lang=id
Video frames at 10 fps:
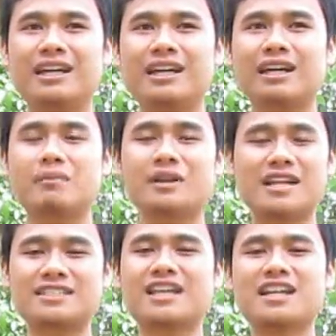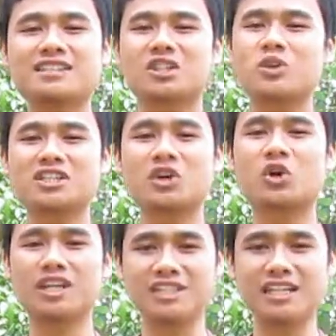uh, berdasarkan situasi
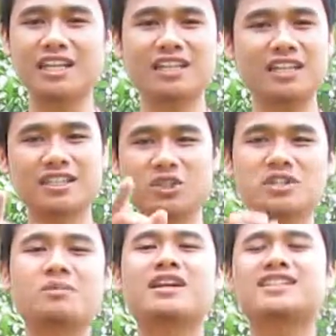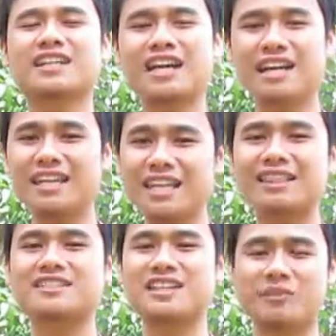kondisi dan tentunya berdasarkan niat
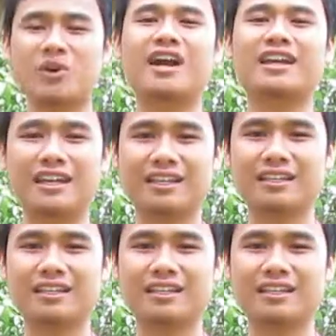setiap orangnya.